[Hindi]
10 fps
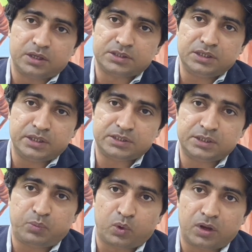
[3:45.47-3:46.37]
किसी न
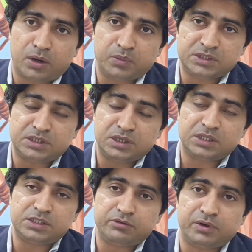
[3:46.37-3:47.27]
किसी प्रोग्राम किसी न
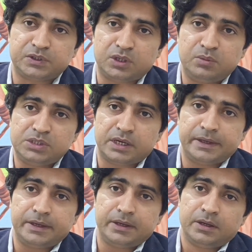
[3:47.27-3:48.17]
किसी फंक्शन में
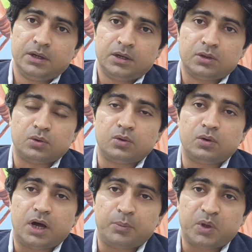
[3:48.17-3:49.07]
जाएंगे
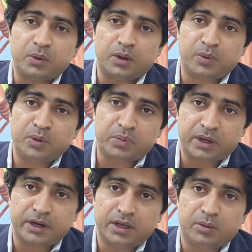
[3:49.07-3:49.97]
तो आपके अपने
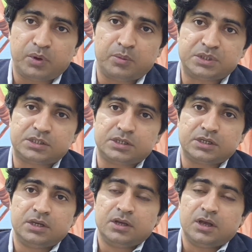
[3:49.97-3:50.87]
प्यारे अपने बच्चे